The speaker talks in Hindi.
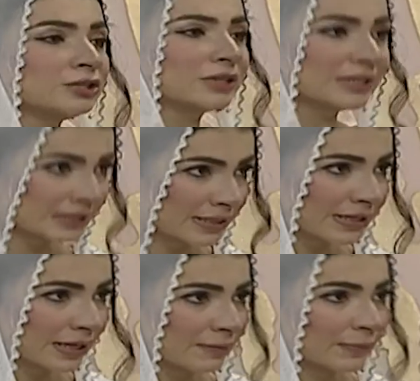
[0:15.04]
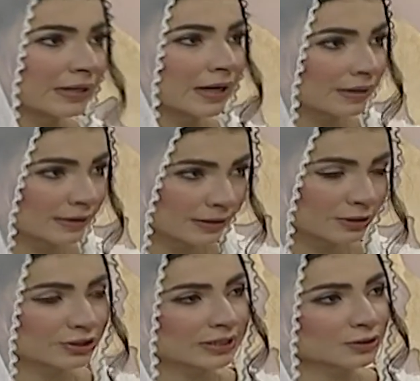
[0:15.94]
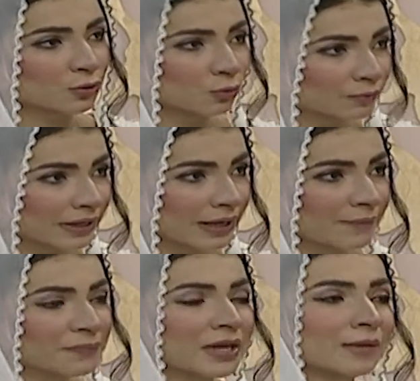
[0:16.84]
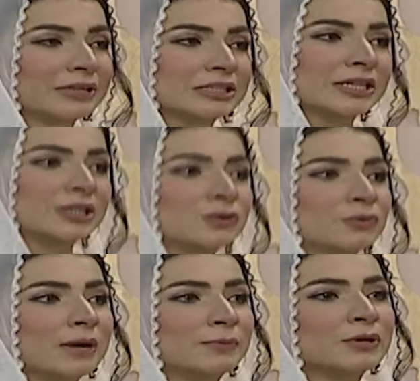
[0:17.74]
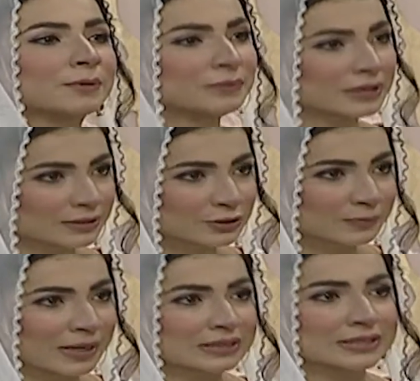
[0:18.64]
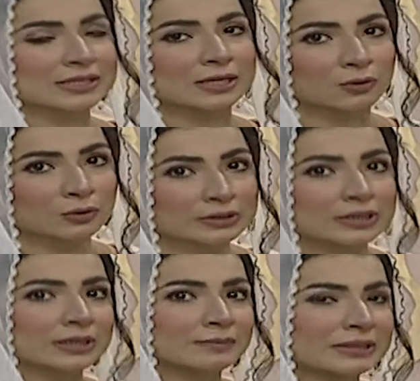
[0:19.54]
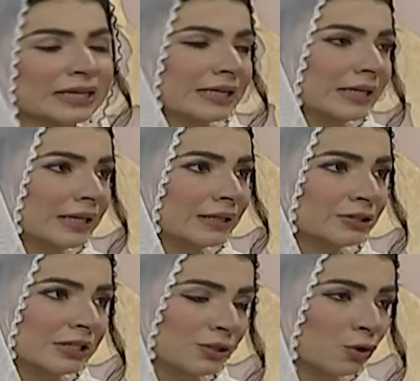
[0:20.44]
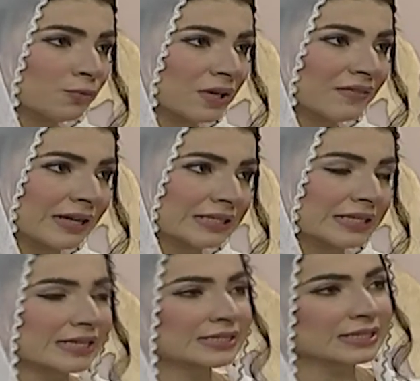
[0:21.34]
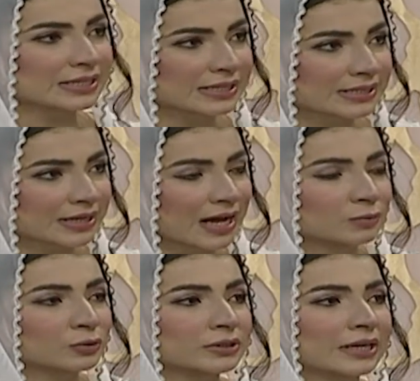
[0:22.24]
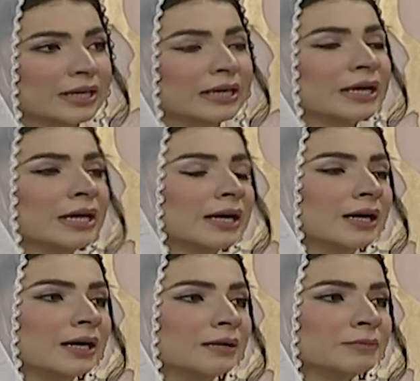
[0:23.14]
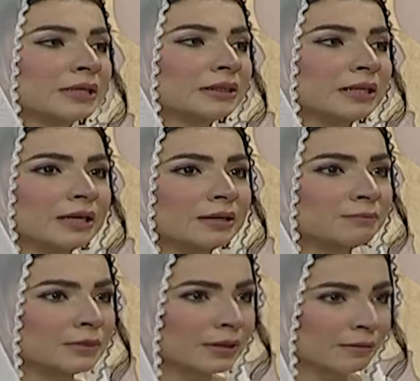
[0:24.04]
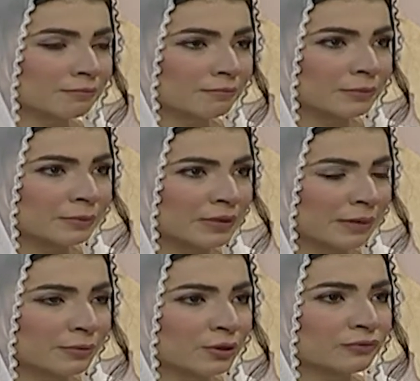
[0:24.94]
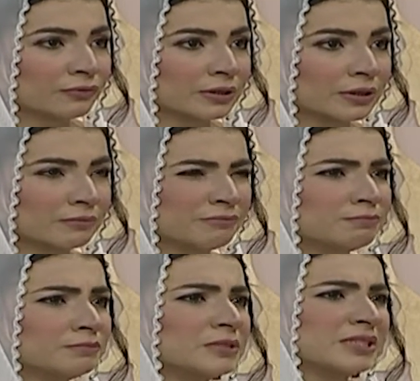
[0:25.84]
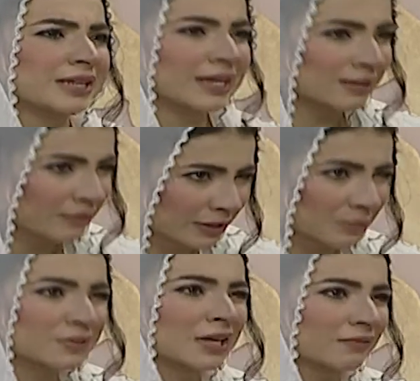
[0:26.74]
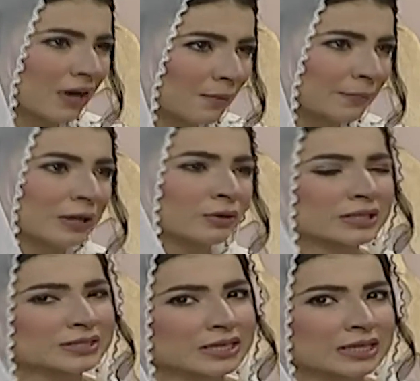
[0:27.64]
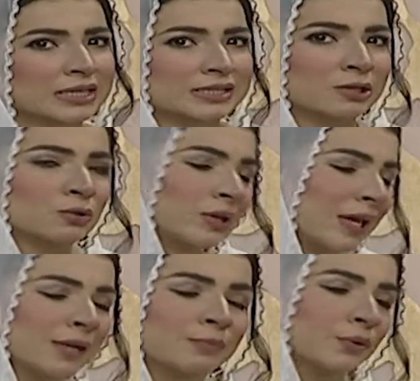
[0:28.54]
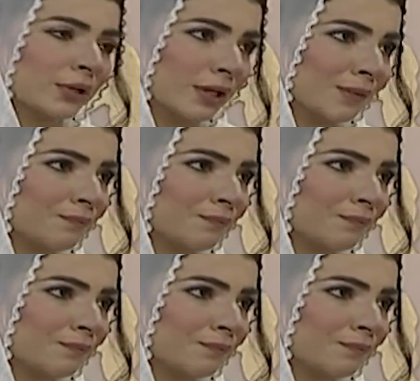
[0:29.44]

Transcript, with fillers: ट्रस्टीज़ हैं पनान शेल्टर होम के मैं चाहती हूँ आप लोग अपनी ज़ुबान से ज़रा ख़ुद बताइए शेल्टर होम के हवाले से किस तरीके से काम होता है कितने नंबर ऑफ़ जैसे कह लें विक्टम्स हैं वहाँ पर और किस तरीके से इन लोगों की हेल्प हो रही है